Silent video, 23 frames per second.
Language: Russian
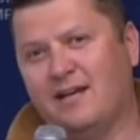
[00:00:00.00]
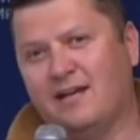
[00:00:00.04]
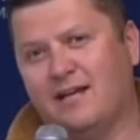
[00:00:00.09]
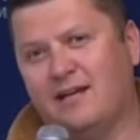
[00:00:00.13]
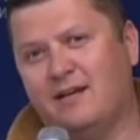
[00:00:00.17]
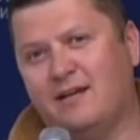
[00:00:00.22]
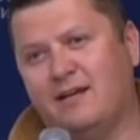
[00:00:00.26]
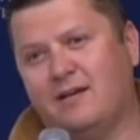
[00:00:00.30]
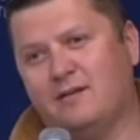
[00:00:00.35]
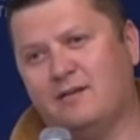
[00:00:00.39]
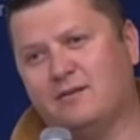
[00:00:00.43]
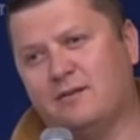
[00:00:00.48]

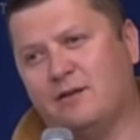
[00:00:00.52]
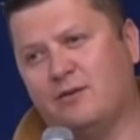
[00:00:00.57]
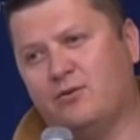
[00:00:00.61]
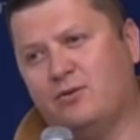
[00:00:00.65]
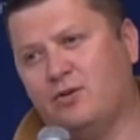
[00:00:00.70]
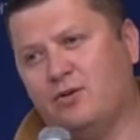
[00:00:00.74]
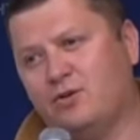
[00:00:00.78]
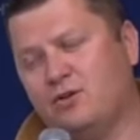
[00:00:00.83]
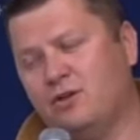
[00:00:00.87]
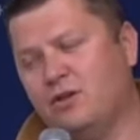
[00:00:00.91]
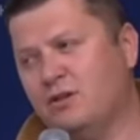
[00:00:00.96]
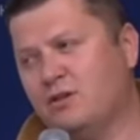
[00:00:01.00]
И
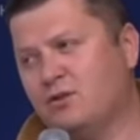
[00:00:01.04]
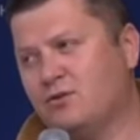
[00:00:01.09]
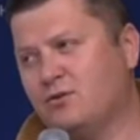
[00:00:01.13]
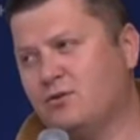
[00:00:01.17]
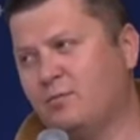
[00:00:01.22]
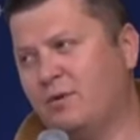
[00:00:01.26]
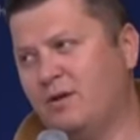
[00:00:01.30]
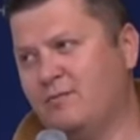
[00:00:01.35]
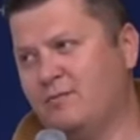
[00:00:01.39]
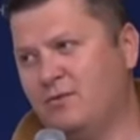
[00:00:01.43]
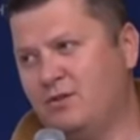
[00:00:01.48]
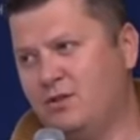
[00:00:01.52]
такое ощущение, что
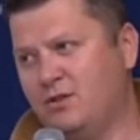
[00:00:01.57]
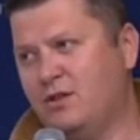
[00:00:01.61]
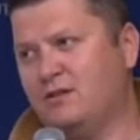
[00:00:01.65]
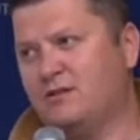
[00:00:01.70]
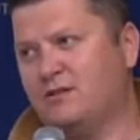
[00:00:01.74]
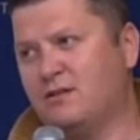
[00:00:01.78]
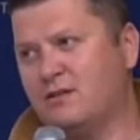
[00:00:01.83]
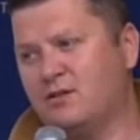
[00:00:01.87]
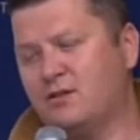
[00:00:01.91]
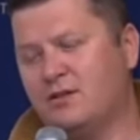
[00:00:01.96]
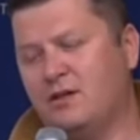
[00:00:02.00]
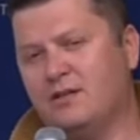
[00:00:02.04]
прямо
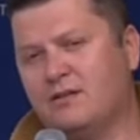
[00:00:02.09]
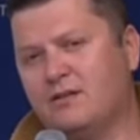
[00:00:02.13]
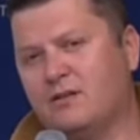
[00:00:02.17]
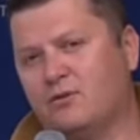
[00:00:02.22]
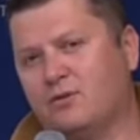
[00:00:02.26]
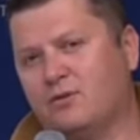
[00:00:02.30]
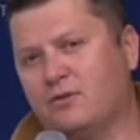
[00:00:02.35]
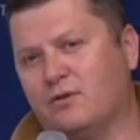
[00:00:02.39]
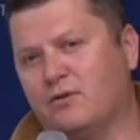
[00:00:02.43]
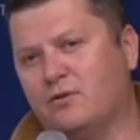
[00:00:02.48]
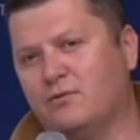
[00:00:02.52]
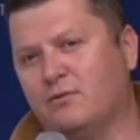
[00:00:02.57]
сейчас рождается
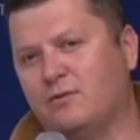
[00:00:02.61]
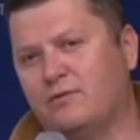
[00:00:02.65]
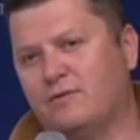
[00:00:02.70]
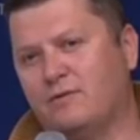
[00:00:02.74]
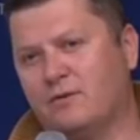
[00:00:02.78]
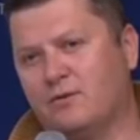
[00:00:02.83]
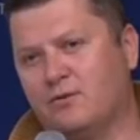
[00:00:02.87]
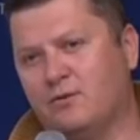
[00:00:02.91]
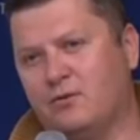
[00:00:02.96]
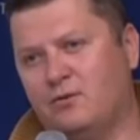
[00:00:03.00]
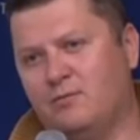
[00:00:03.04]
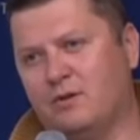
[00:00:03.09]
какой-то новый
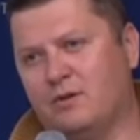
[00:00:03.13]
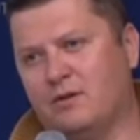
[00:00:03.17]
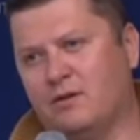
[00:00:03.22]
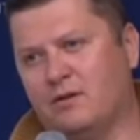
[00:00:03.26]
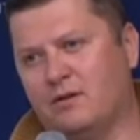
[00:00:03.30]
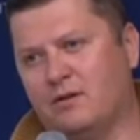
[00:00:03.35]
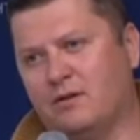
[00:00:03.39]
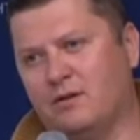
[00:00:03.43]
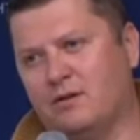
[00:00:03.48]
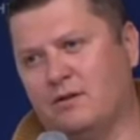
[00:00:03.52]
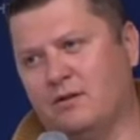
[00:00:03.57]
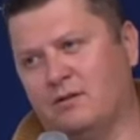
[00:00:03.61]
феномен,
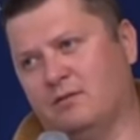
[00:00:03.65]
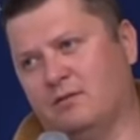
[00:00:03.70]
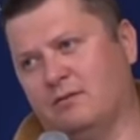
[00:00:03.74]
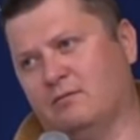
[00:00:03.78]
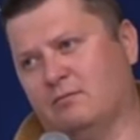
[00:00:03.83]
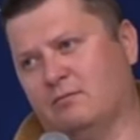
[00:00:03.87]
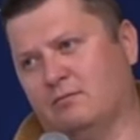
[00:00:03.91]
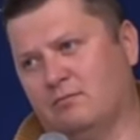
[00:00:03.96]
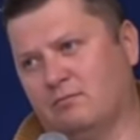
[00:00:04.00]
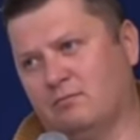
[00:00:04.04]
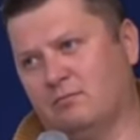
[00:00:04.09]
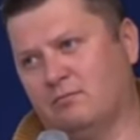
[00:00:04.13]

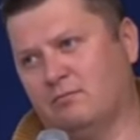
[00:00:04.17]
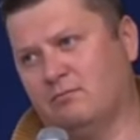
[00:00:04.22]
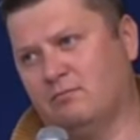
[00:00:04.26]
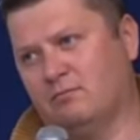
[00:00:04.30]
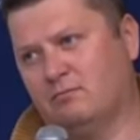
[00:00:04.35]
эм,